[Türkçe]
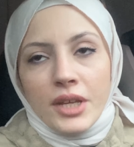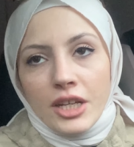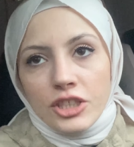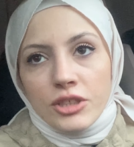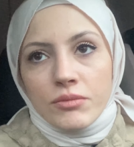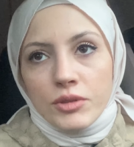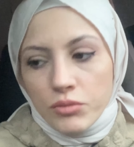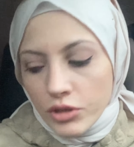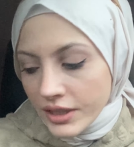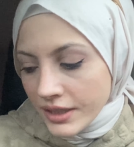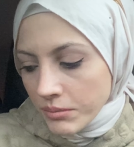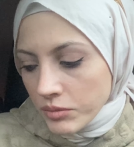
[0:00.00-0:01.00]
Şimdi bu
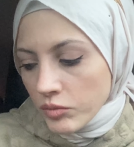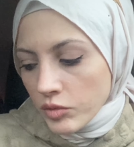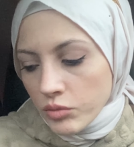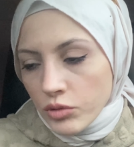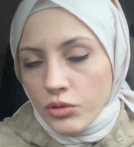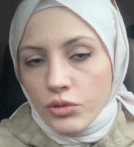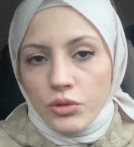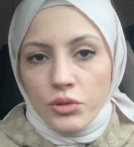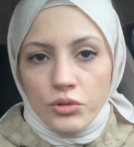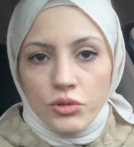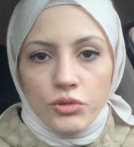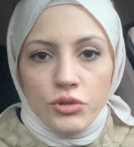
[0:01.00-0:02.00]
kitabımı bugün
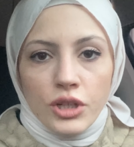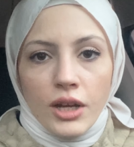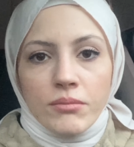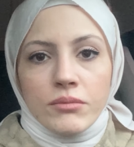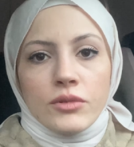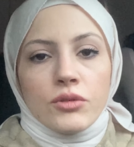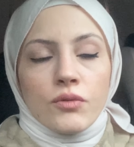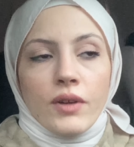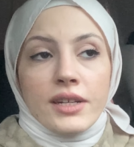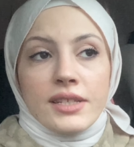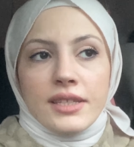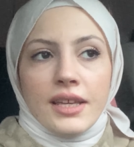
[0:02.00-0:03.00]
götüreceğim.
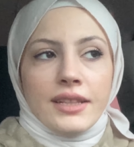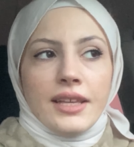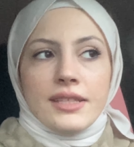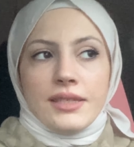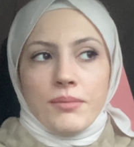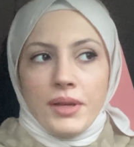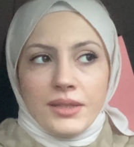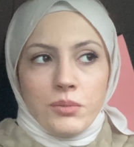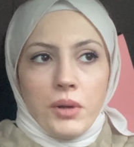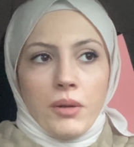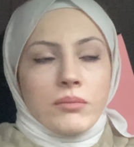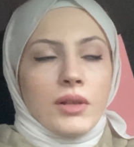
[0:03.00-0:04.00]
Üniversiteye teslim
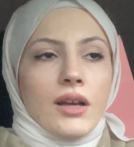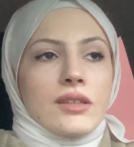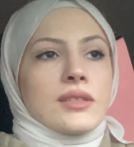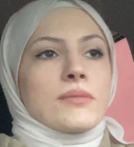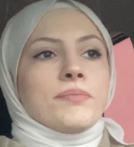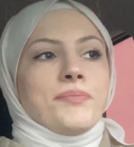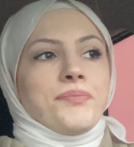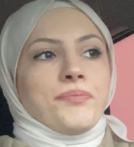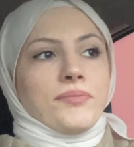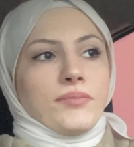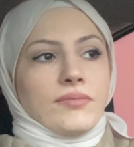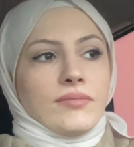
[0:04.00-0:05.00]
etmem lazım.
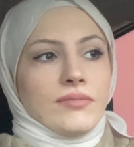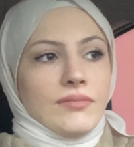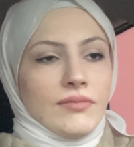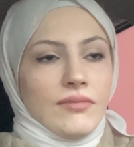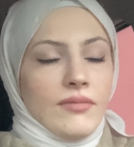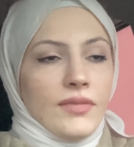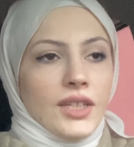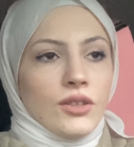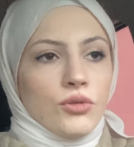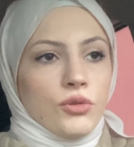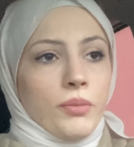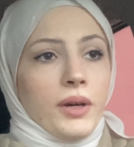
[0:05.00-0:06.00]

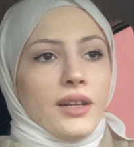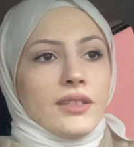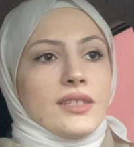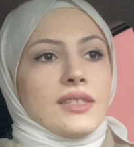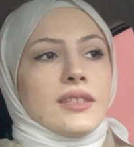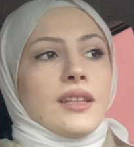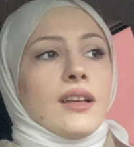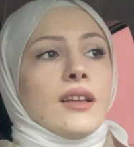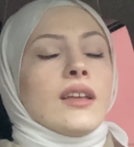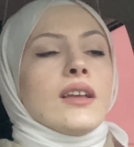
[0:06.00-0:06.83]
Kütüphanesine.